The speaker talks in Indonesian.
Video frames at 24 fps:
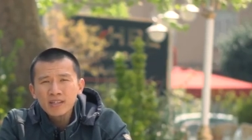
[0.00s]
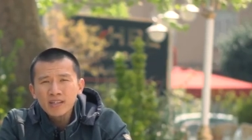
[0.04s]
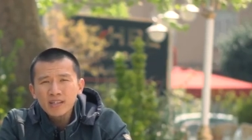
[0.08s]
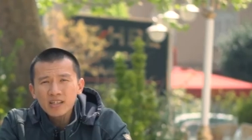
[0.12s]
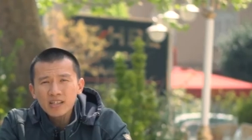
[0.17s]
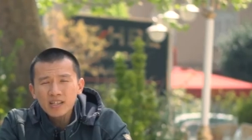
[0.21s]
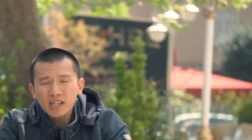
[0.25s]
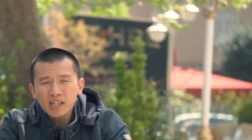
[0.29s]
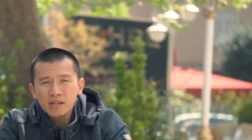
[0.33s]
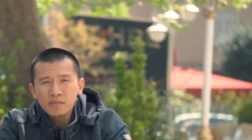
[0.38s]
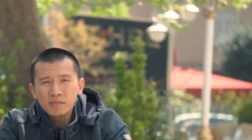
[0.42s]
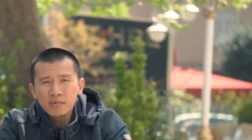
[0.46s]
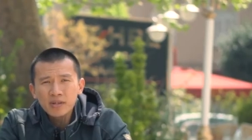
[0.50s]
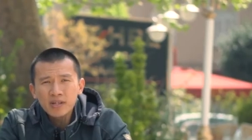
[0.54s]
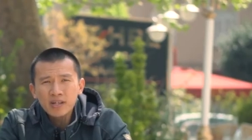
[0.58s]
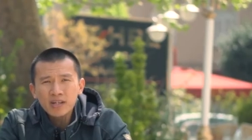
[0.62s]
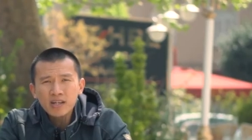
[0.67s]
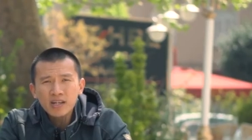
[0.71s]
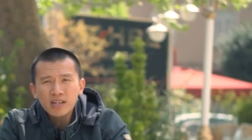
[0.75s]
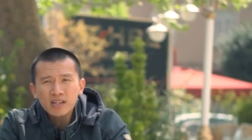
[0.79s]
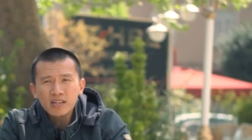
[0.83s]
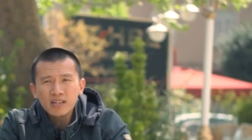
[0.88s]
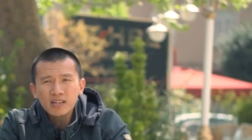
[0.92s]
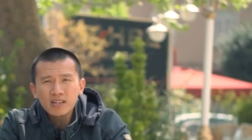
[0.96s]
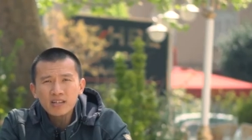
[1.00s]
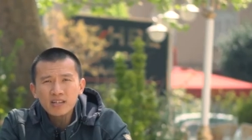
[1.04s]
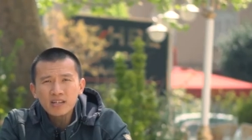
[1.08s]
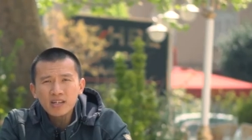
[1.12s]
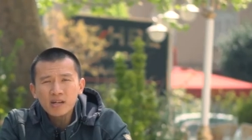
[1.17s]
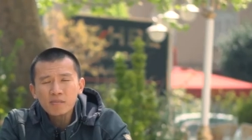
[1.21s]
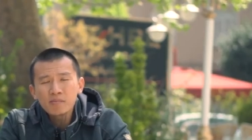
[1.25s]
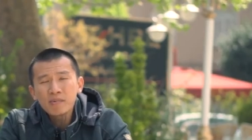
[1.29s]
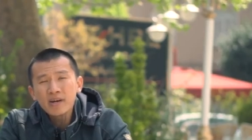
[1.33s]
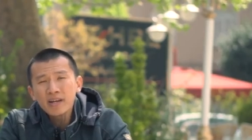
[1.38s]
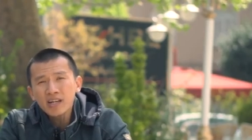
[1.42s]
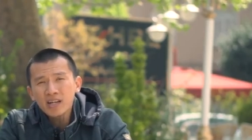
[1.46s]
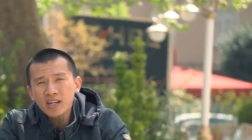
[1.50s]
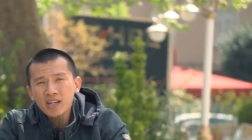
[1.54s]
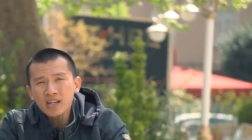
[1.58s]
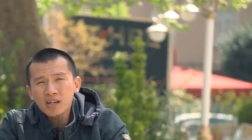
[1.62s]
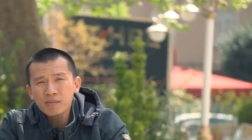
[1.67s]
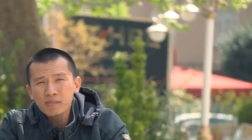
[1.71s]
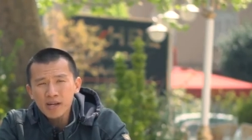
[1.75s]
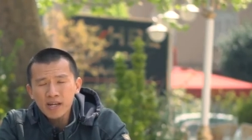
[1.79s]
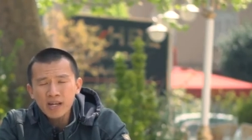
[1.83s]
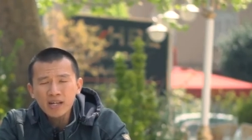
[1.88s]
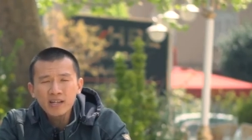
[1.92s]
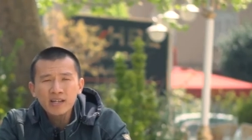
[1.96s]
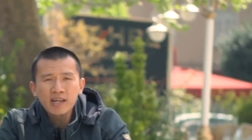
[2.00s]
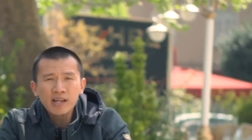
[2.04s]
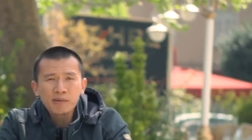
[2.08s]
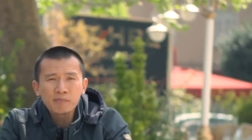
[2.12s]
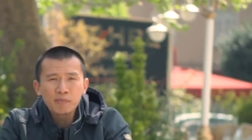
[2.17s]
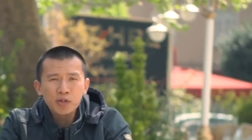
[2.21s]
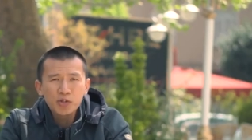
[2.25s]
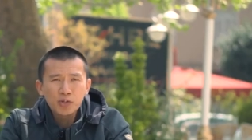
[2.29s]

Kita diberikan eh, kebaikan-kebaikan dalam